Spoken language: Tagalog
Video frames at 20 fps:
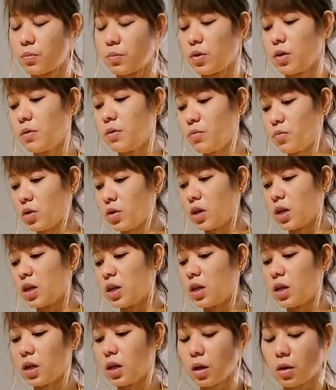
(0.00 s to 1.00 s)
Pwede mo na
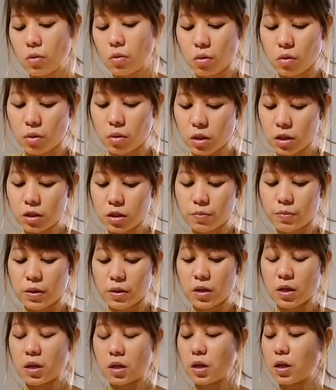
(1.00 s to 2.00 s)
hindi aro,
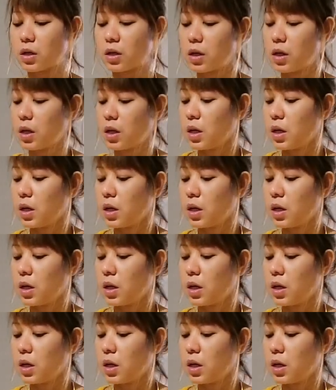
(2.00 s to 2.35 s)
i-spread na lang.